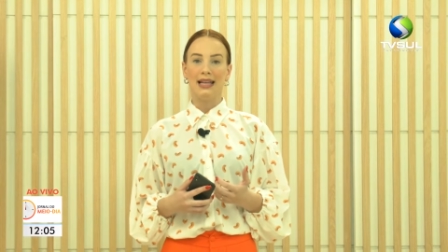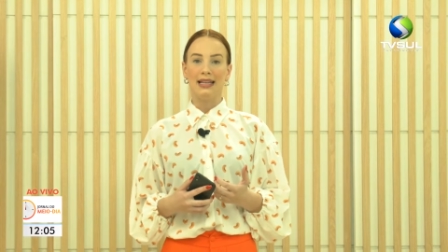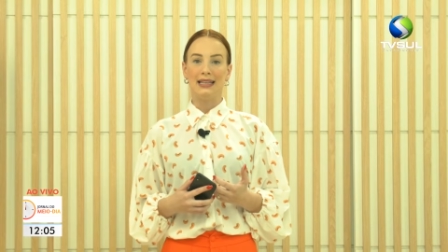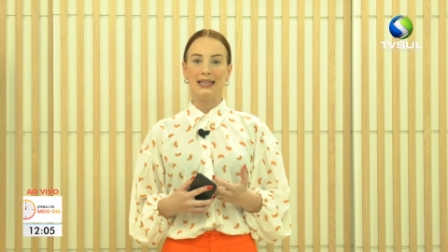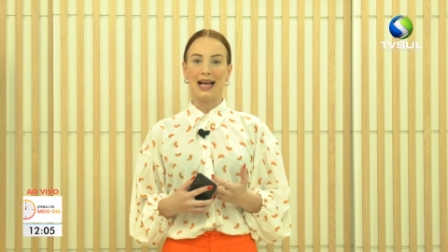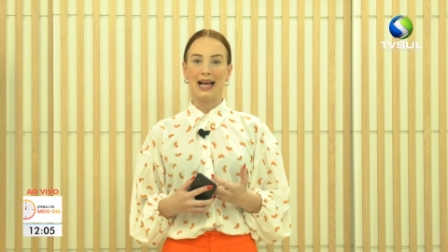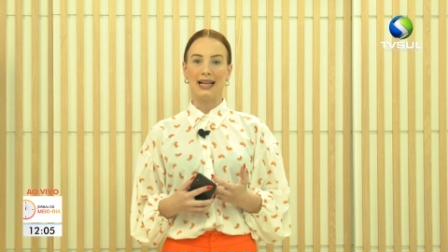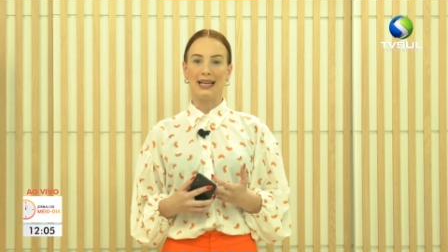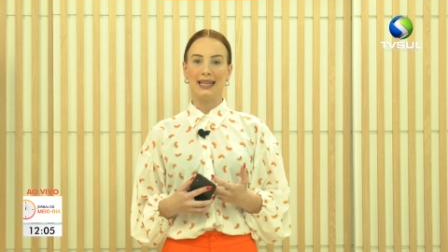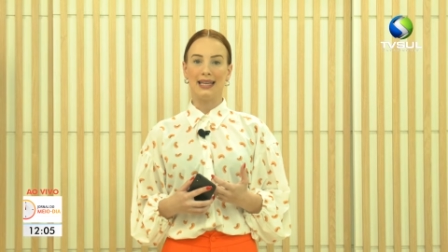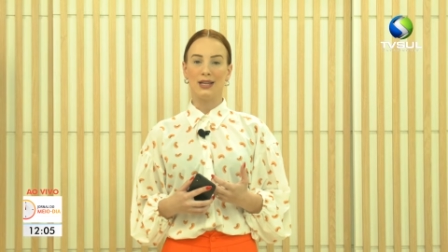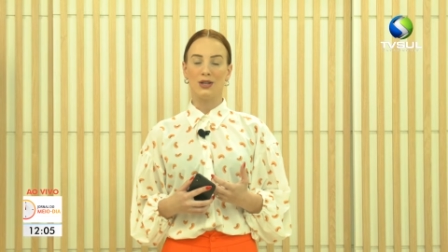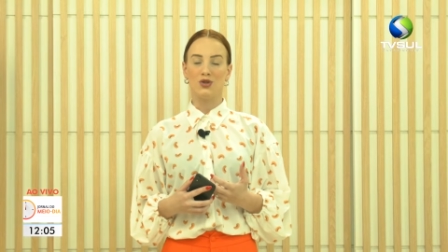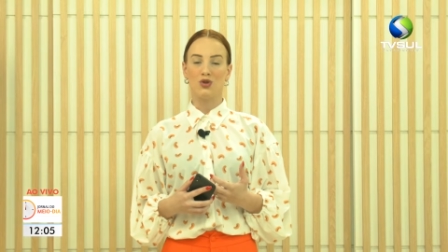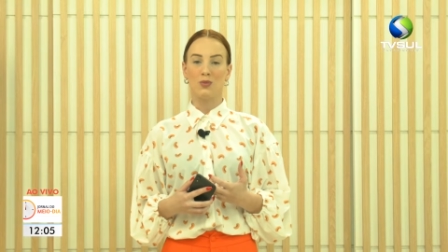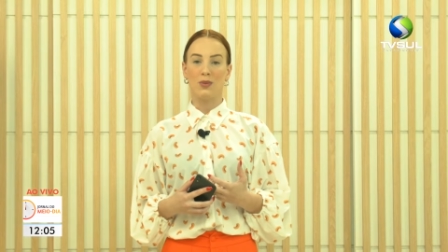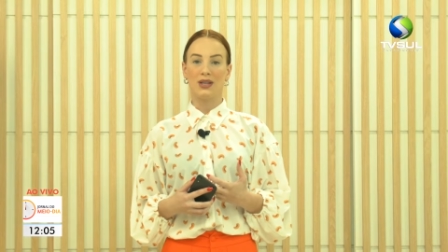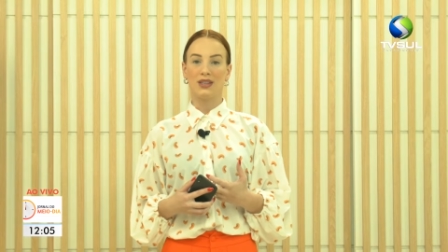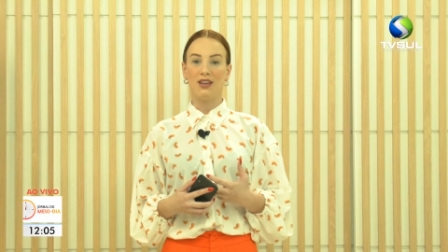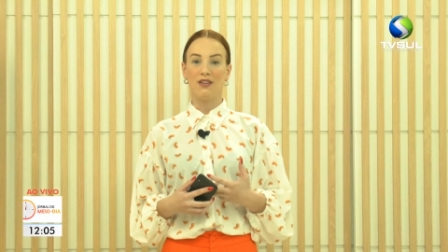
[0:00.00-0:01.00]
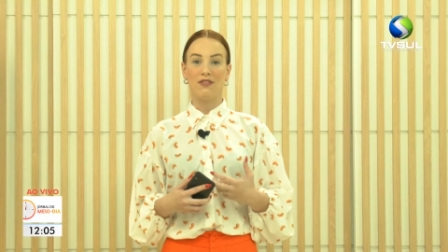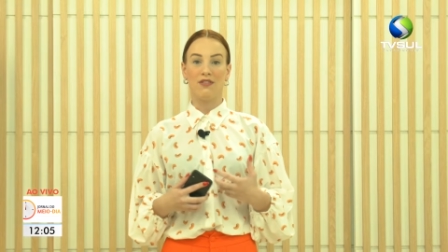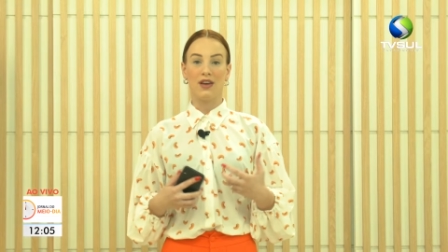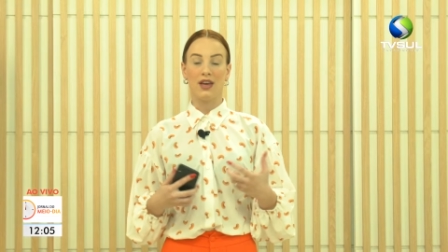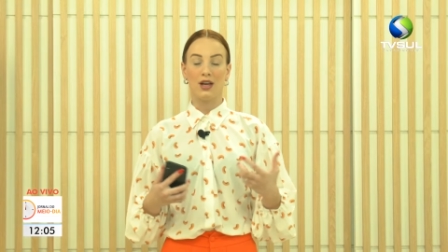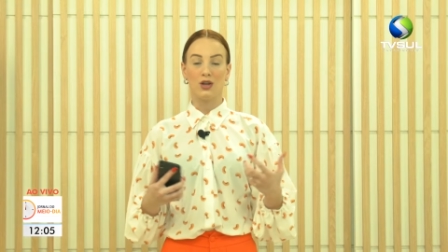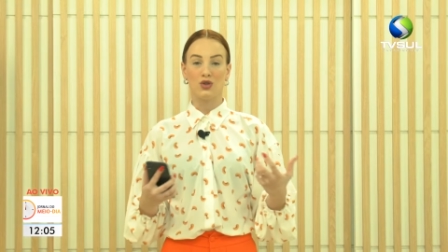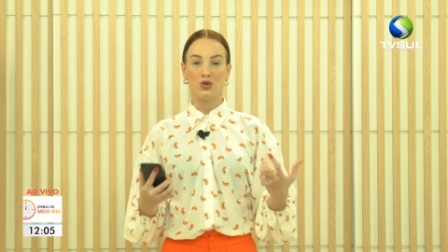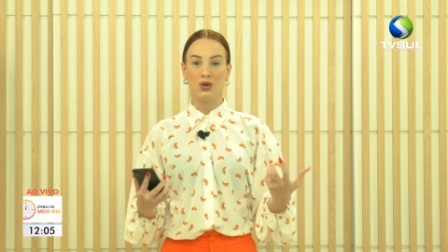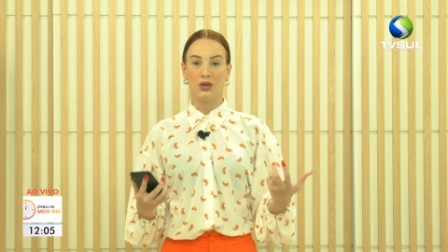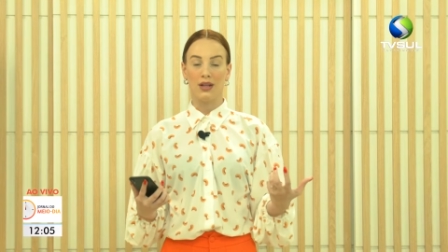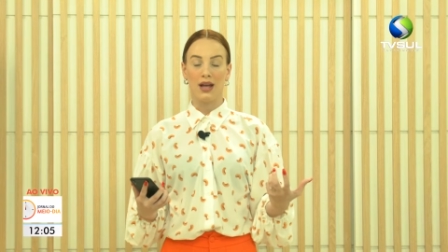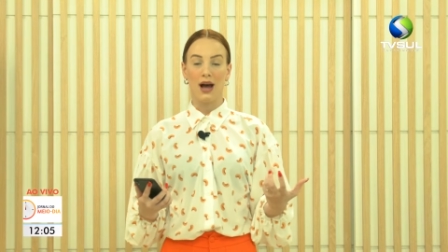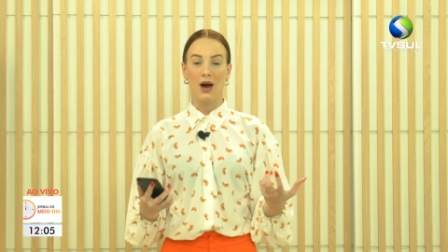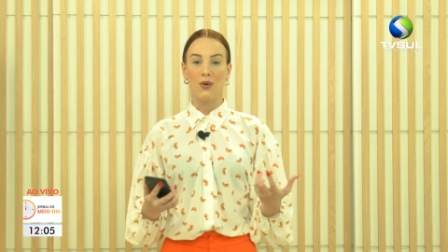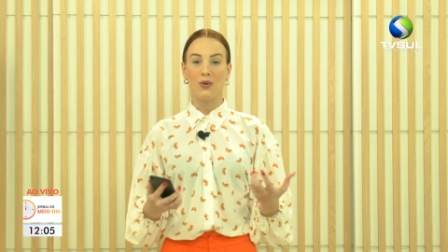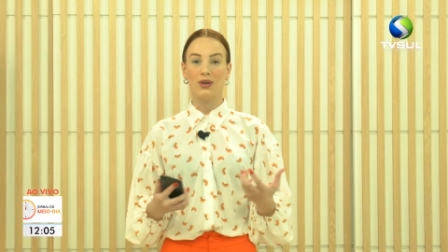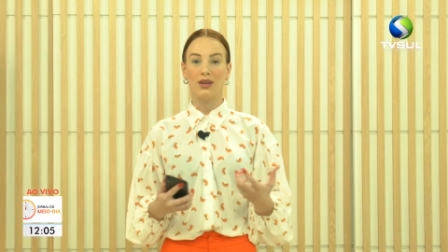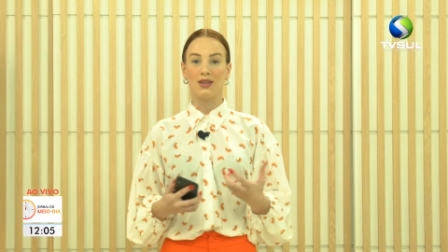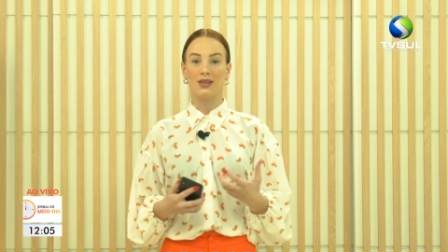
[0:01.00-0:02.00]
na linha de uma TV
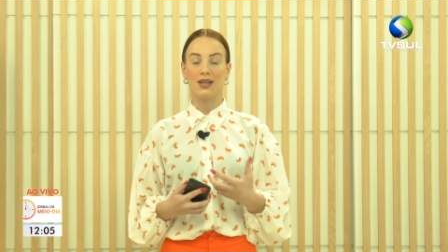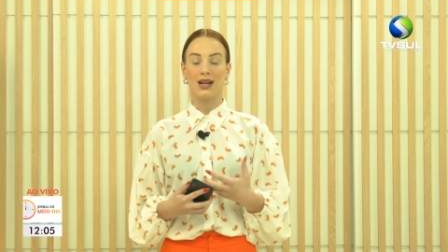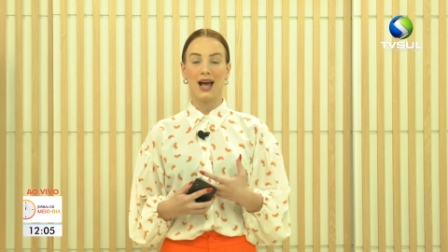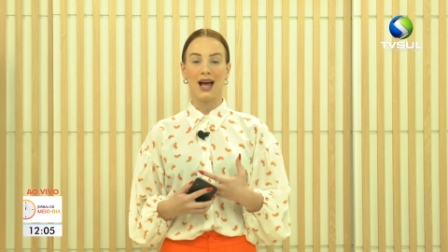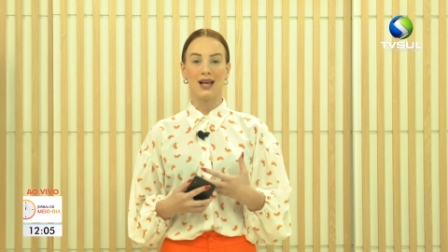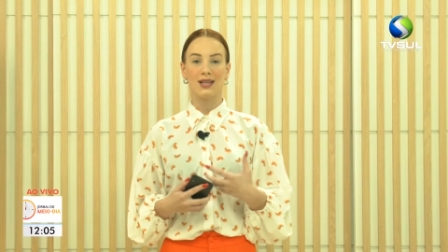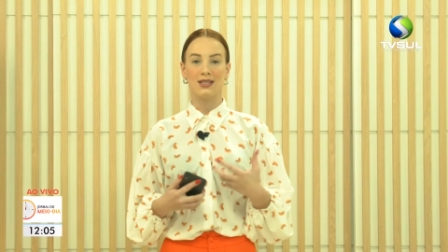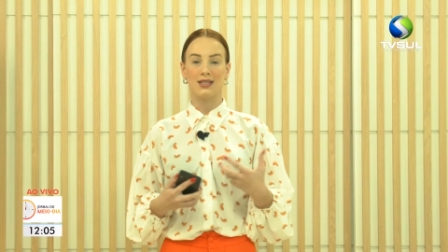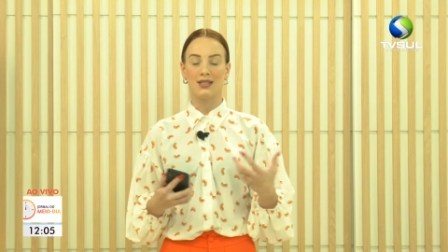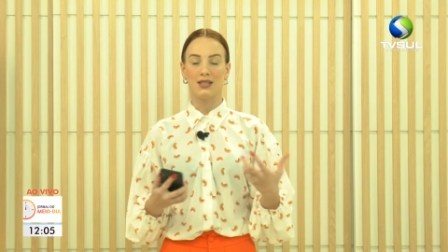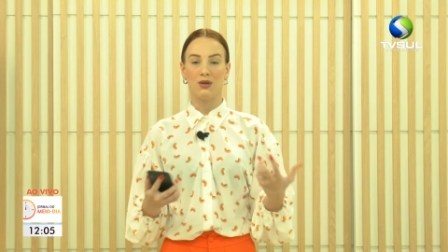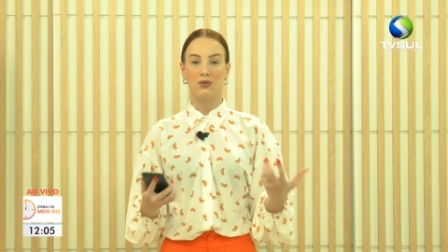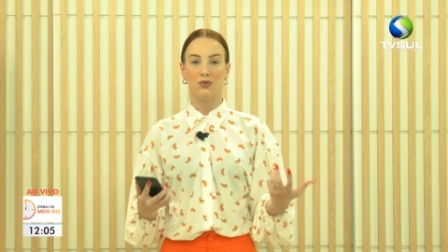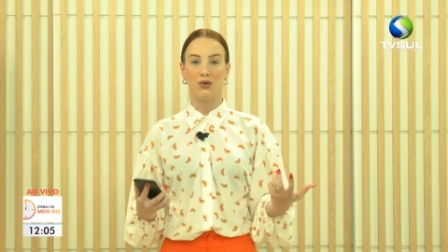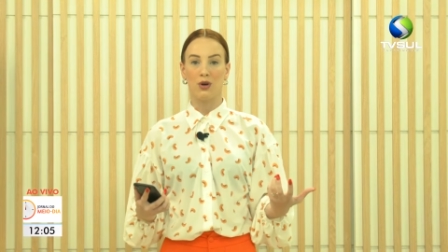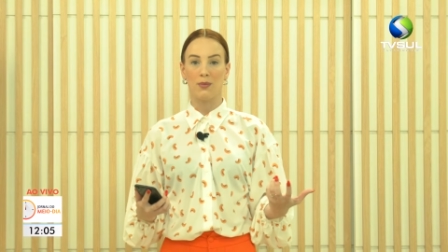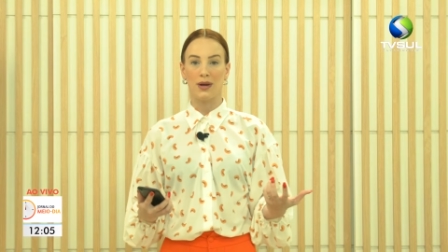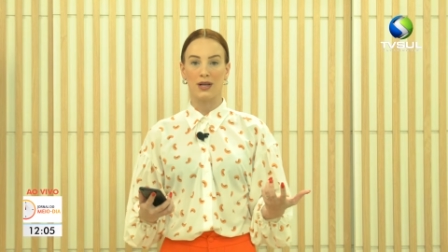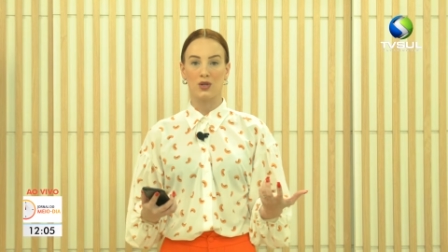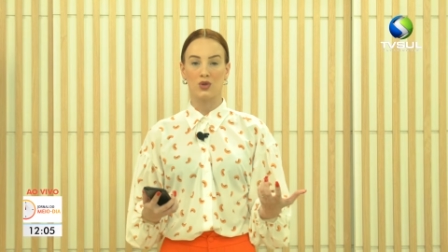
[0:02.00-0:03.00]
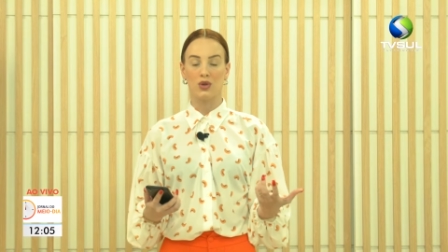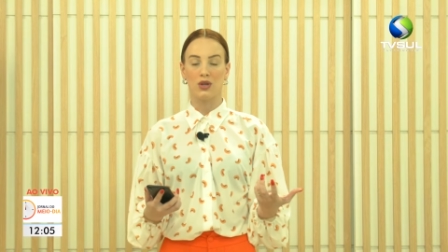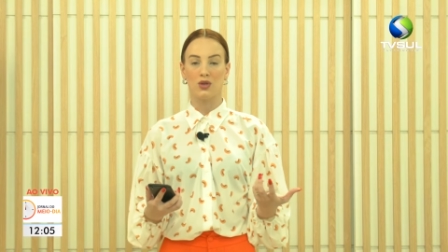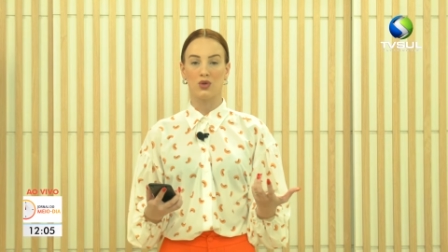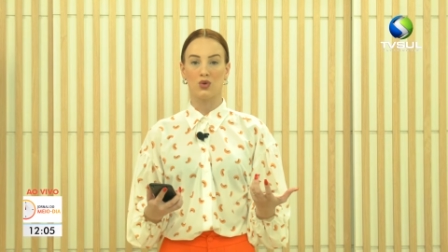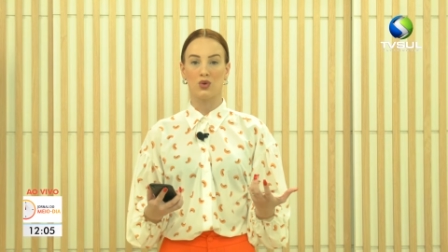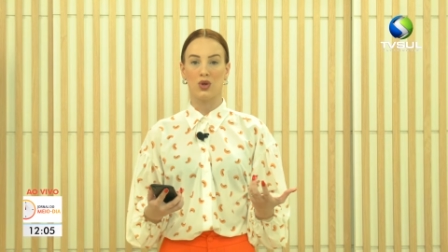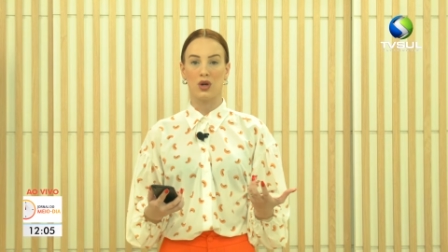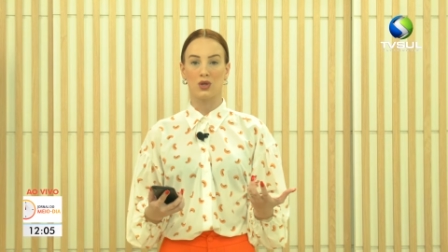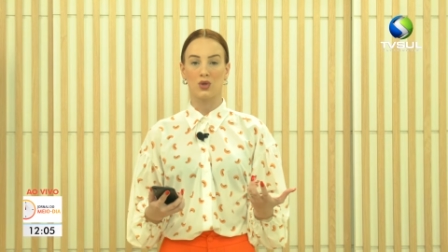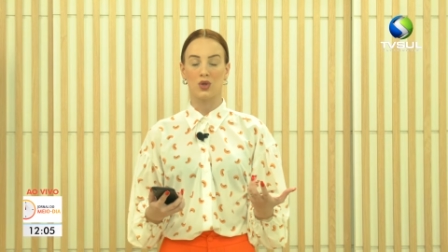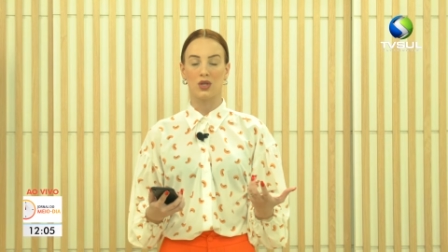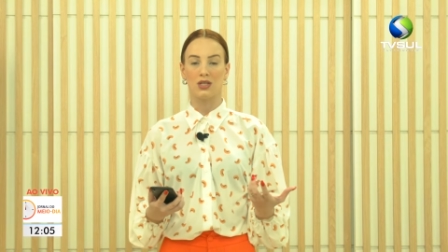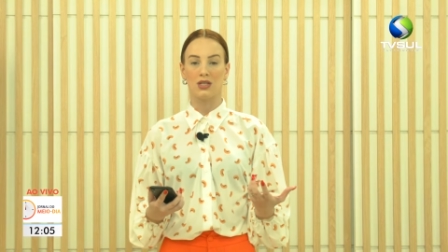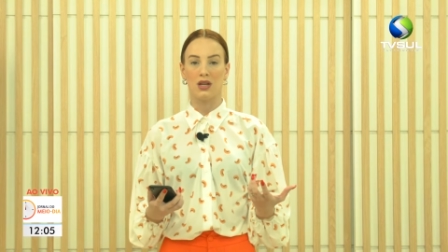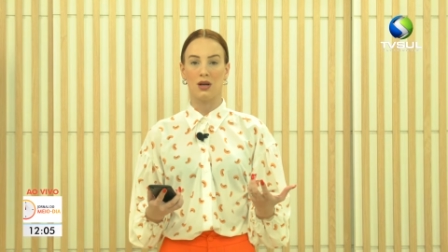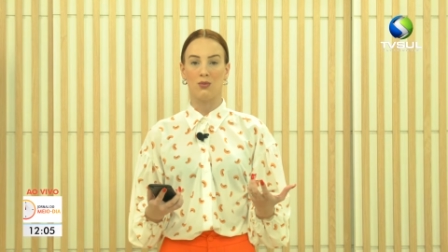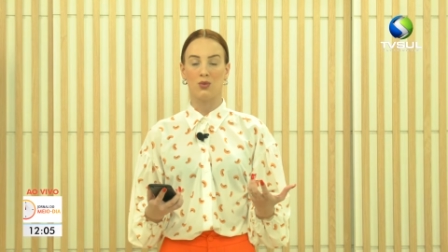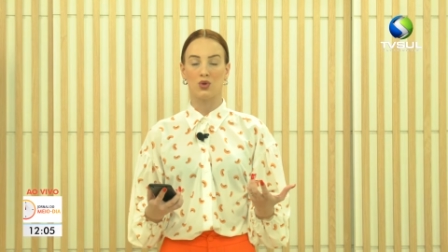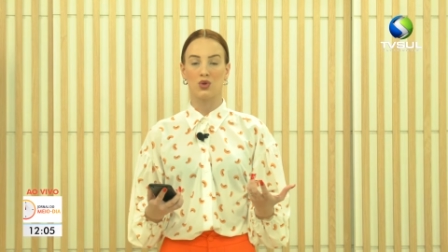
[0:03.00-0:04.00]
regional que traz as informações do nosso
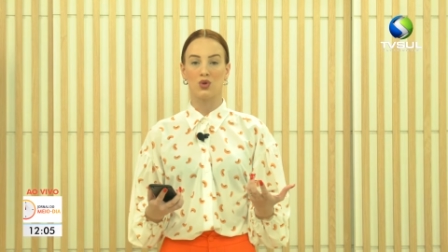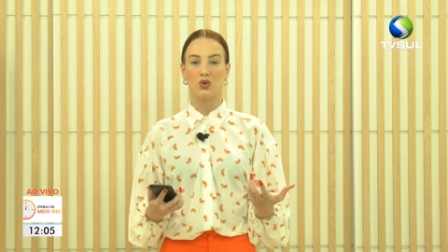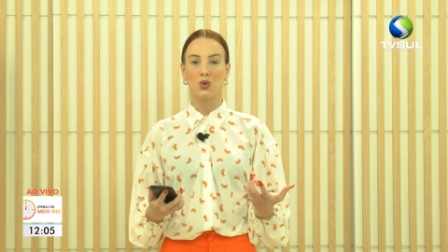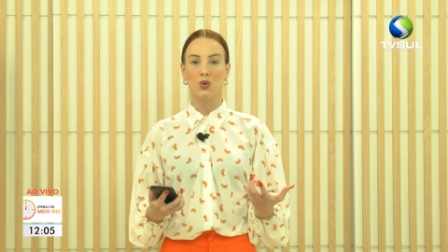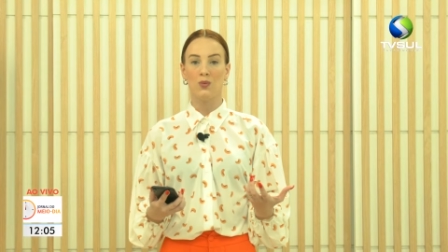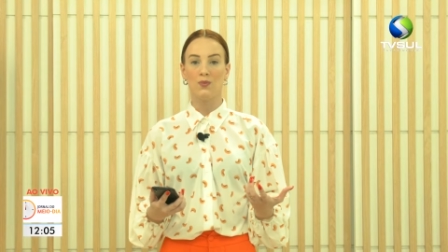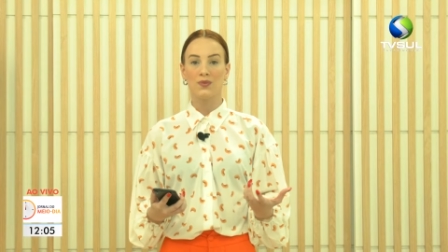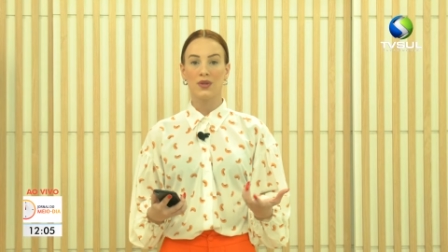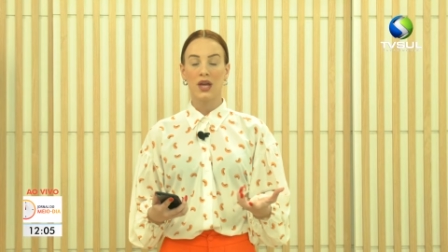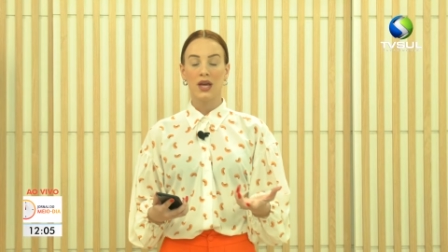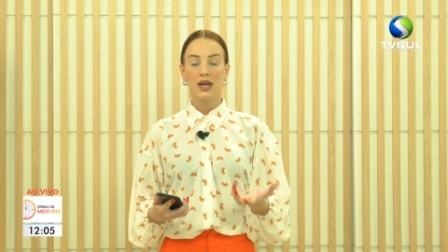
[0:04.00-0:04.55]
extremo sul,